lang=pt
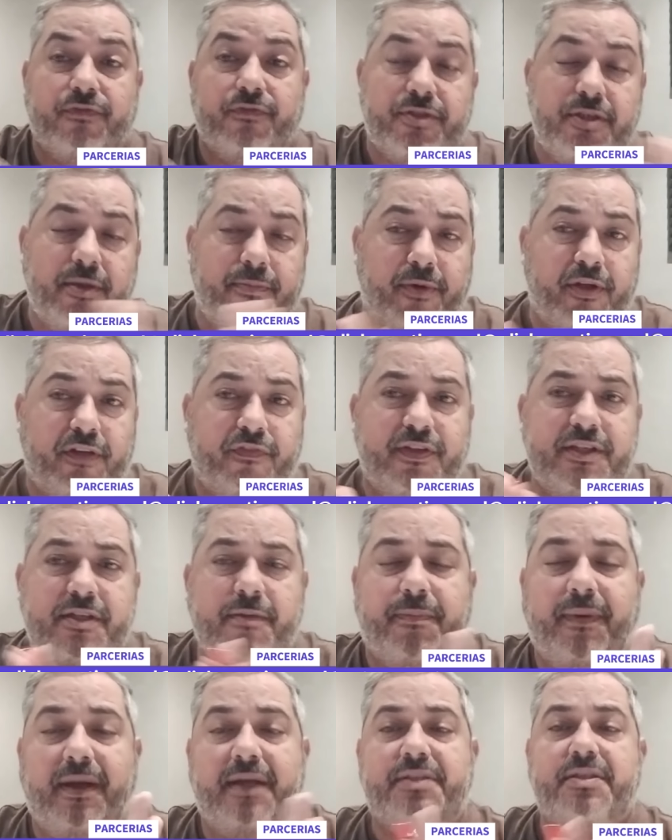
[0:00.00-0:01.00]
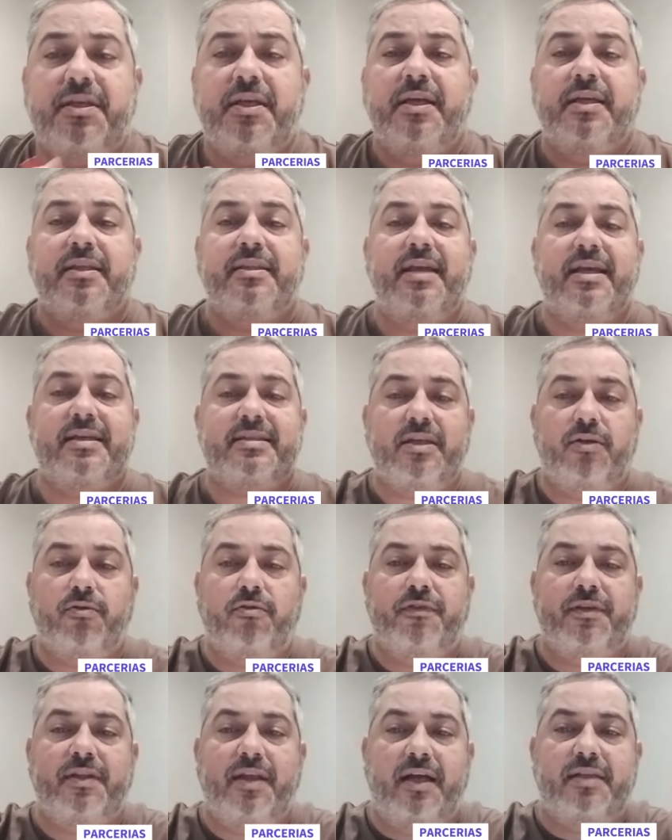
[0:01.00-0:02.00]
Você pode fazer parte dessa
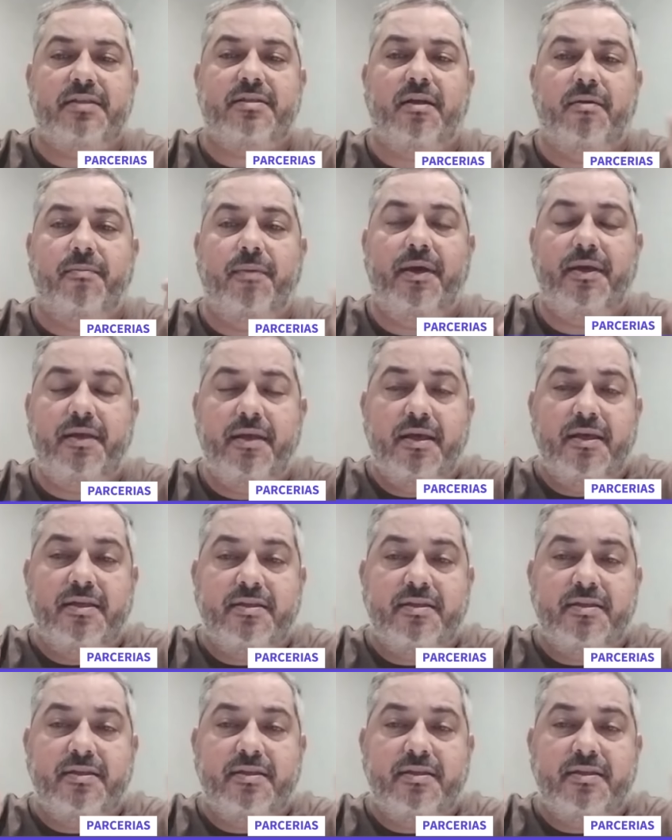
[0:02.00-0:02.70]
novidade também.